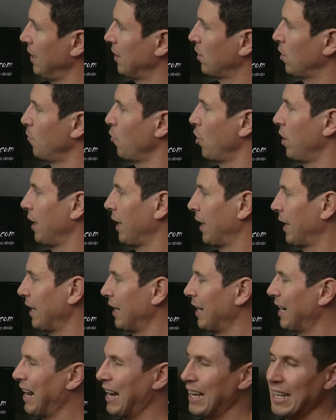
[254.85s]
cómo
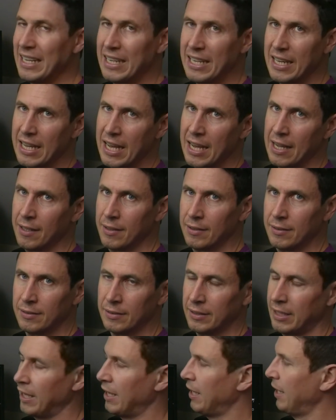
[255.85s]
elegir la línea
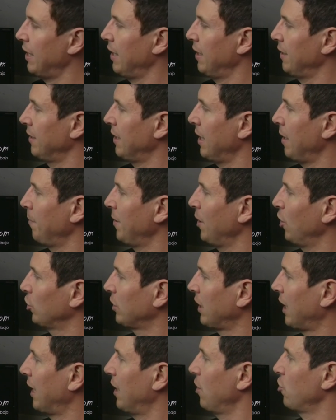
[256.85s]
de, de,
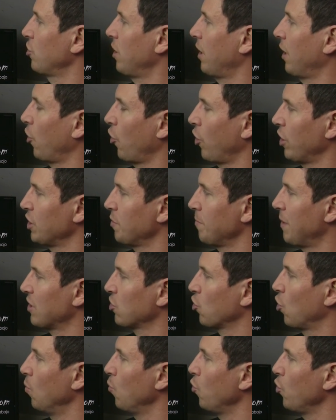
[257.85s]
pilotaje, los errores
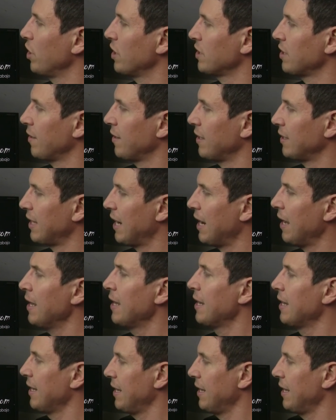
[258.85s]
más comunes, etc.